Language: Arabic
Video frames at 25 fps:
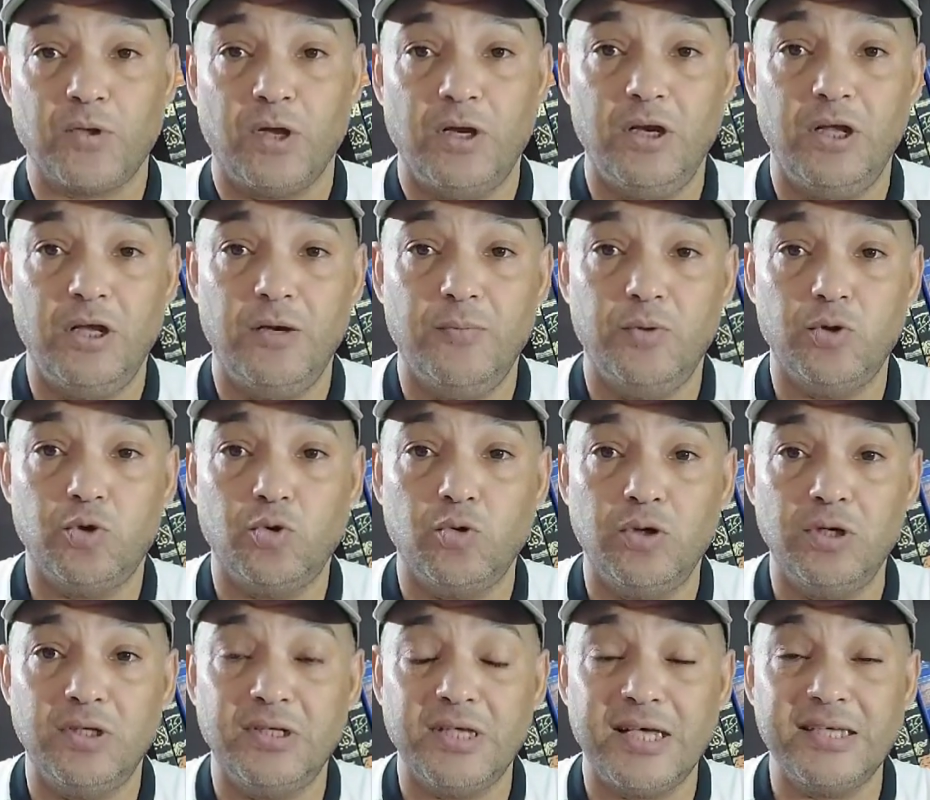
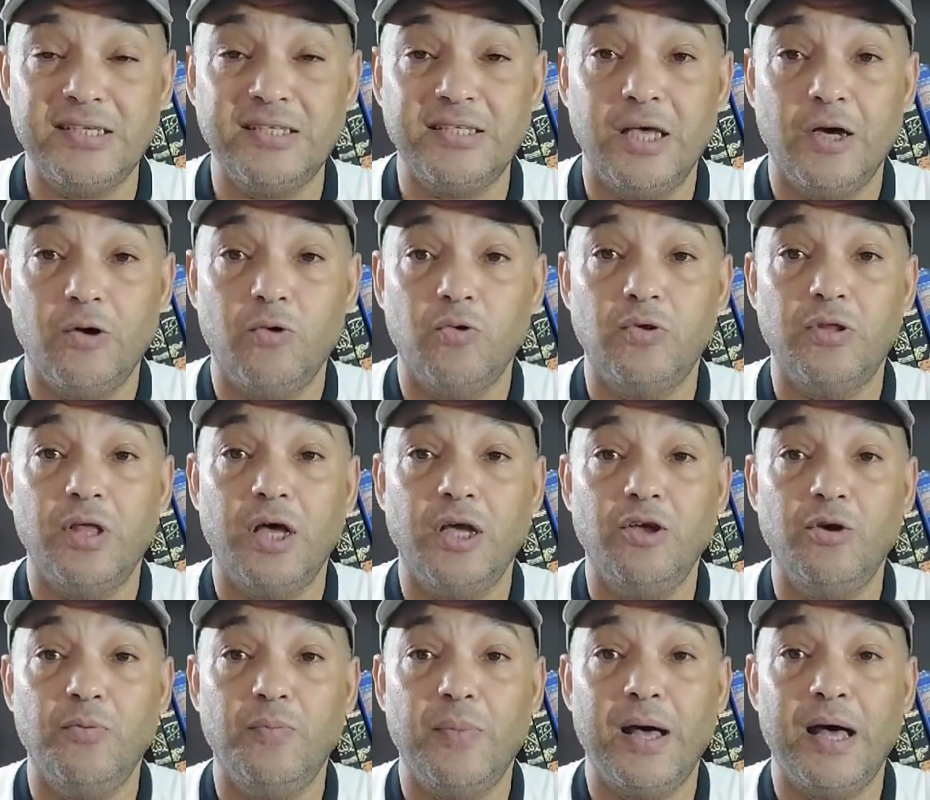لبطوله اسيا
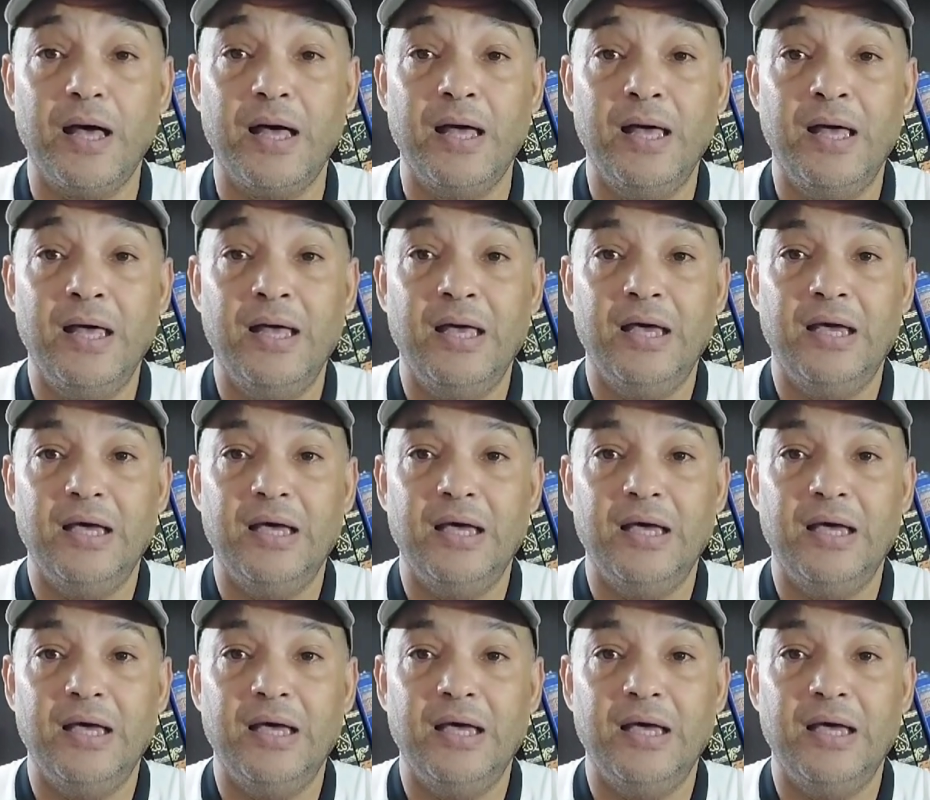وده يبقى